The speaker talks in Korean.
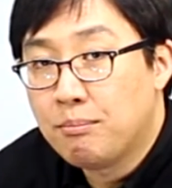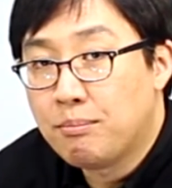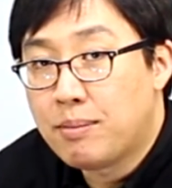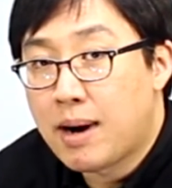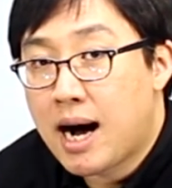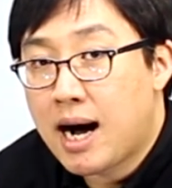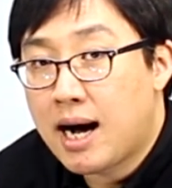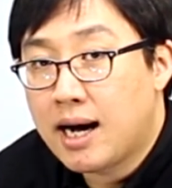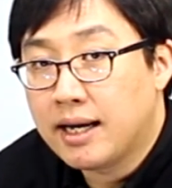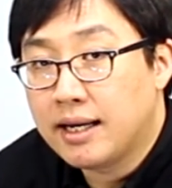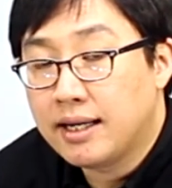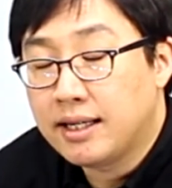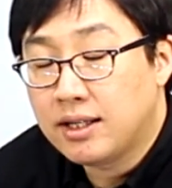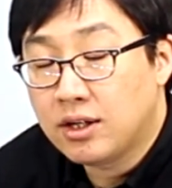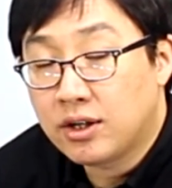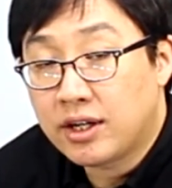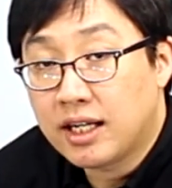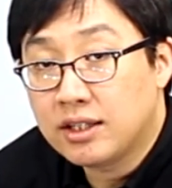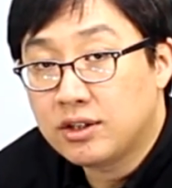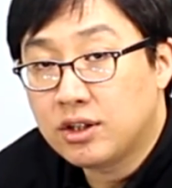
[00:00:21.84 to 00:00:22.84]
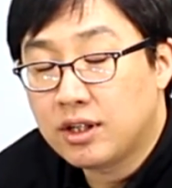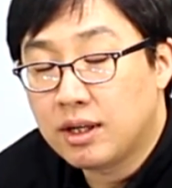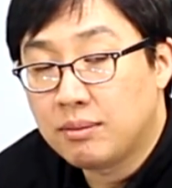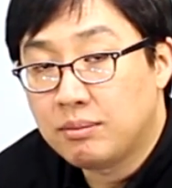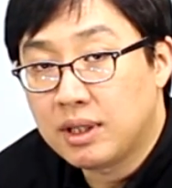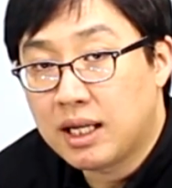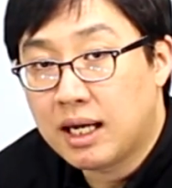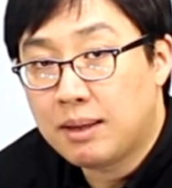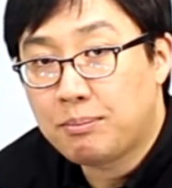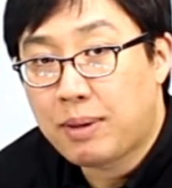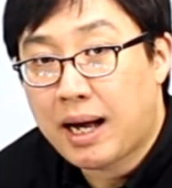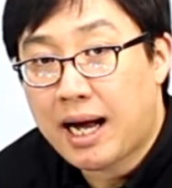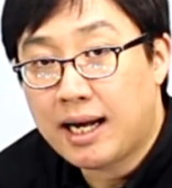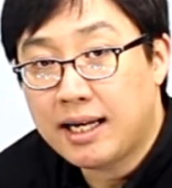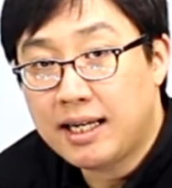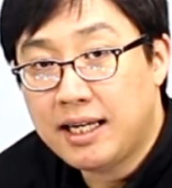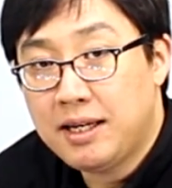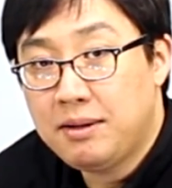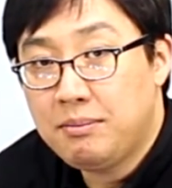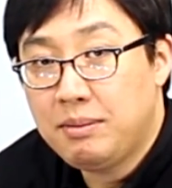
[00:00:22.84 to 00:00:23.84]
buy 이렇게 하셔야 됩니다.
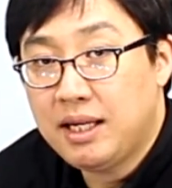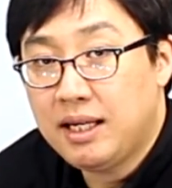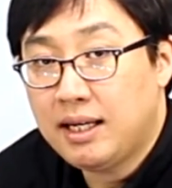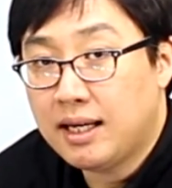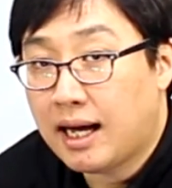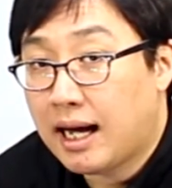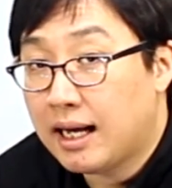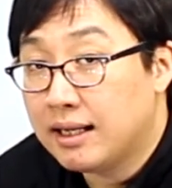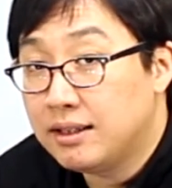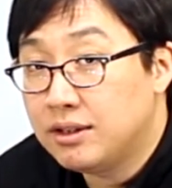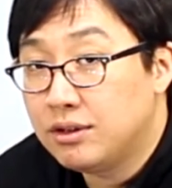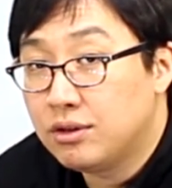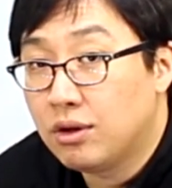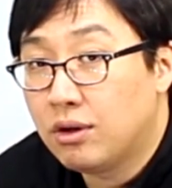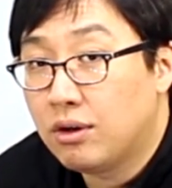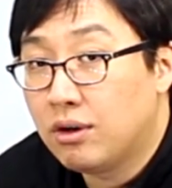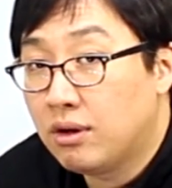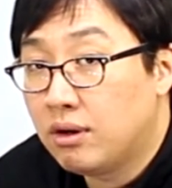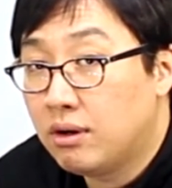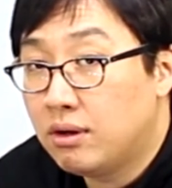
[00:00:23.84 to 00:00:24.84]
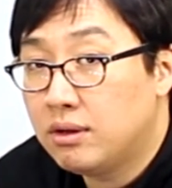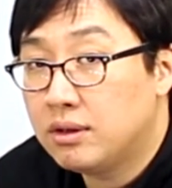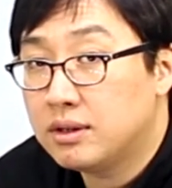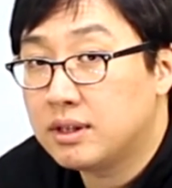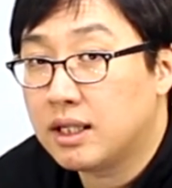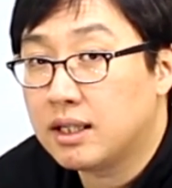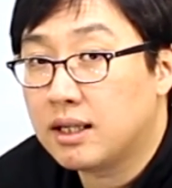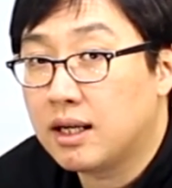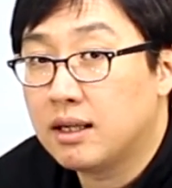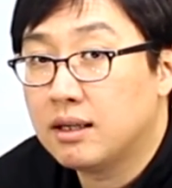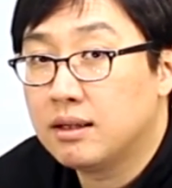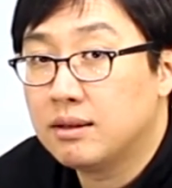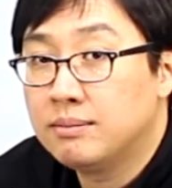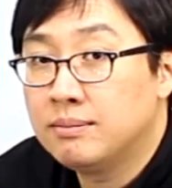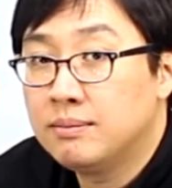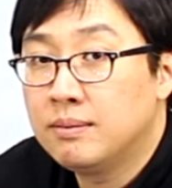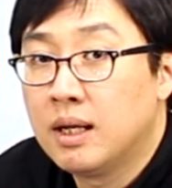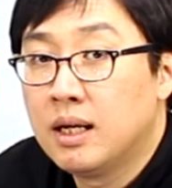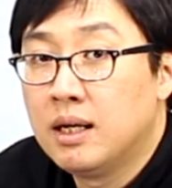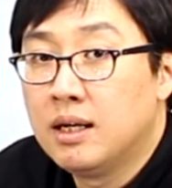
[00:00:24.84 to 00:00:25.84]
buy me 아니죠. 자,
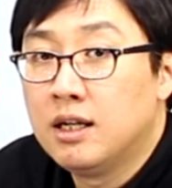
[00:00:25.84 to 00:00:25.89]
다음.